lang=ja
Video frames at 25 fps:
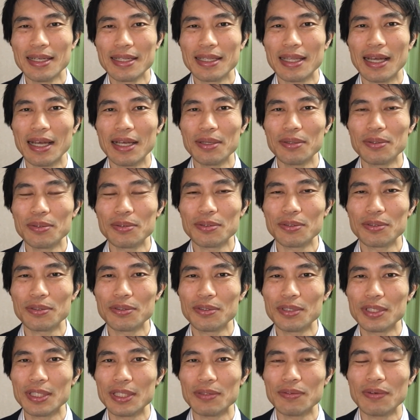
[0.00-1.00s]
太陽の
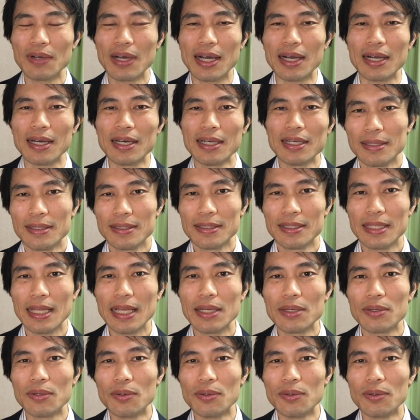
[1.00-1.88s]
中心はせん